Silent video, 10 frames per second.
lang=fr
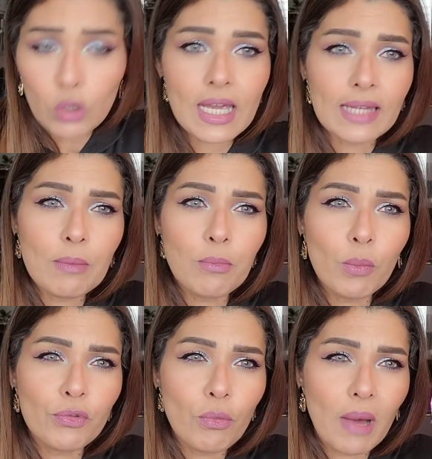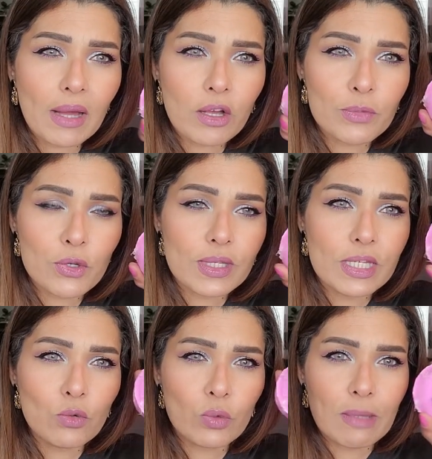Il y a des bombes de bain comme
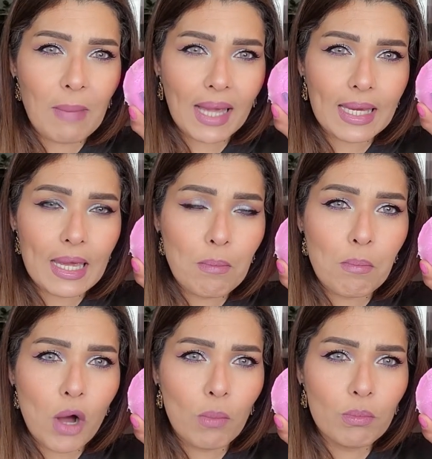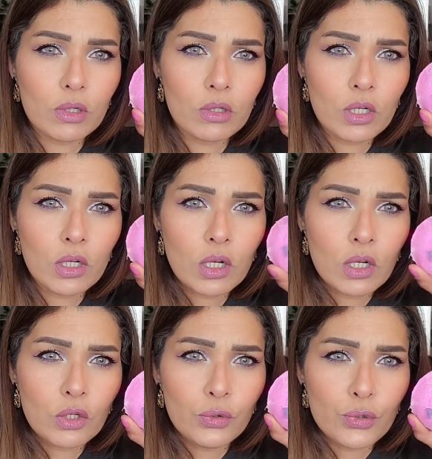ceci où c'est marqué mom
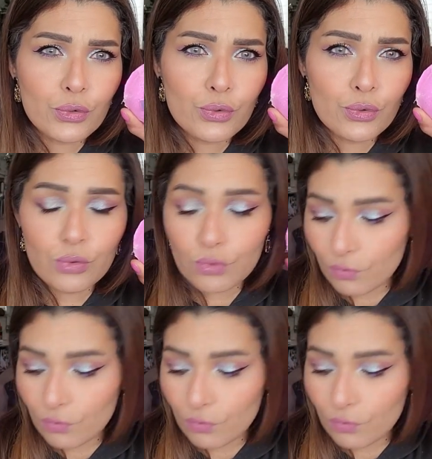dessus,